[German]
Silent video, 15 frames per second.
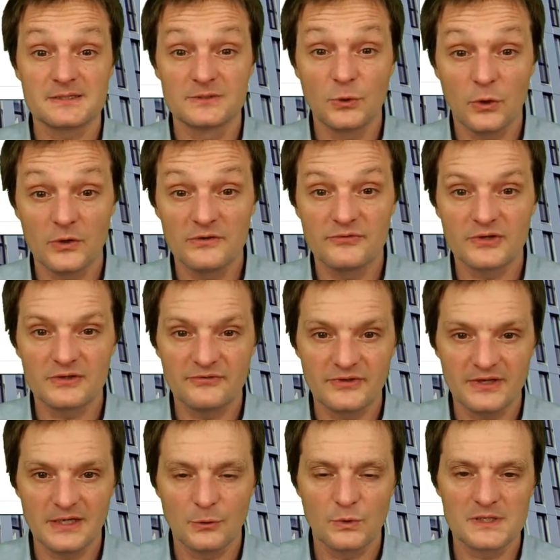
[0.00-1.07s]
eine häufige
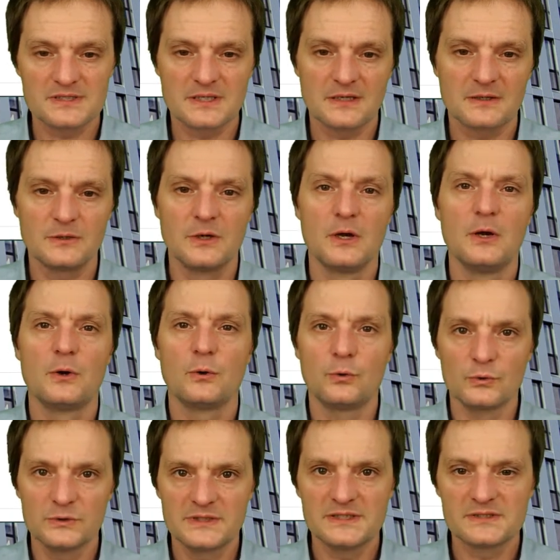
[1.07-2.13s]
Fehlerursache
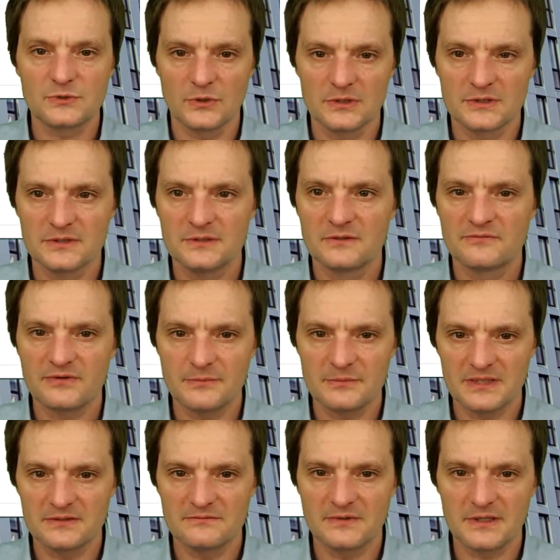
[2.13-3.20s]
und die sollte
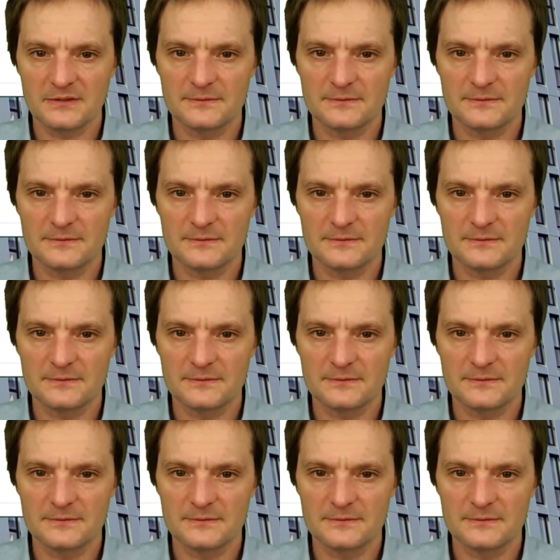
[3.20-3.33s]
vermieden werden.